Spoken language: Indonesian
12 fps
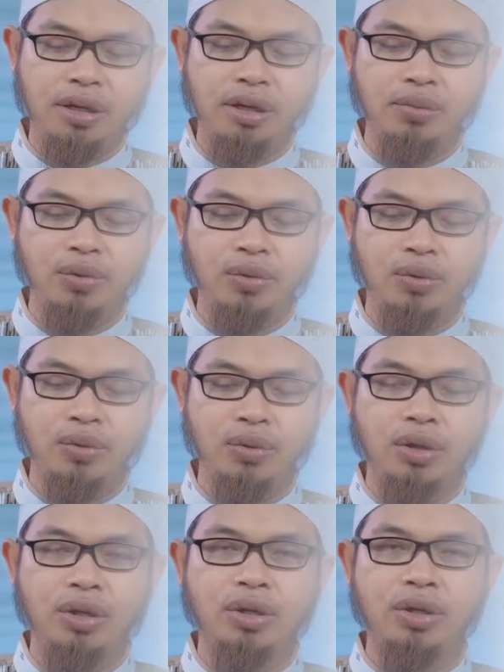ilmu
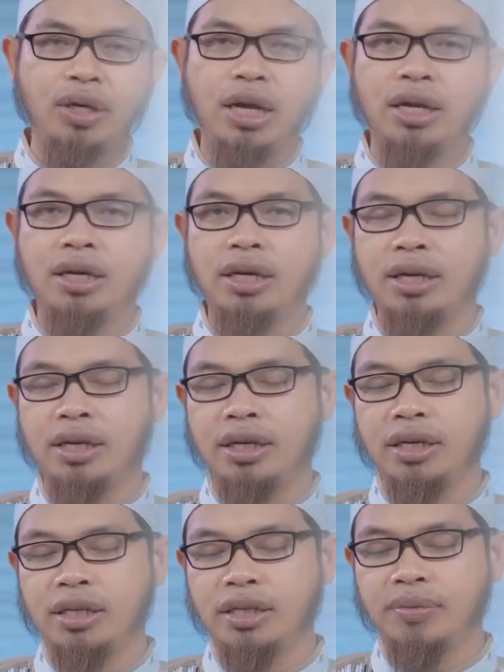dari
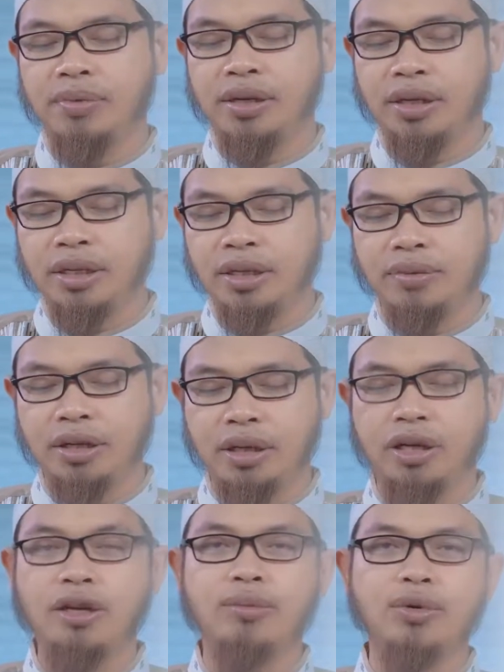
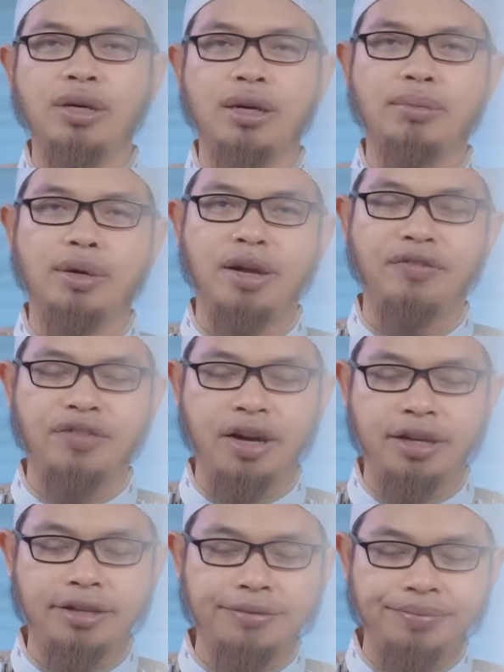disiplin-disiplin ilmu yang
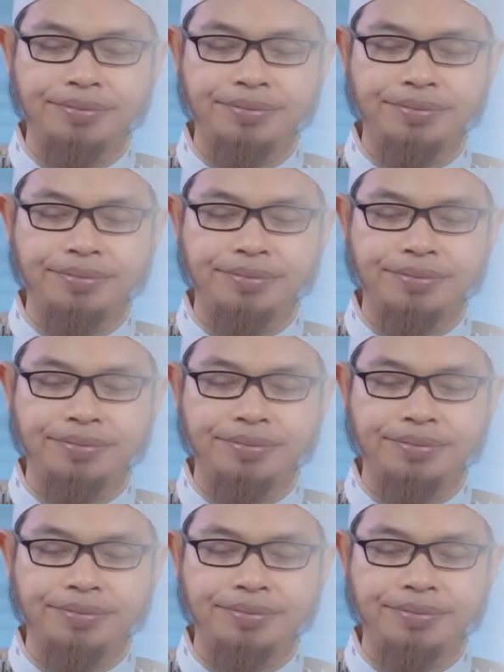bermanfaat.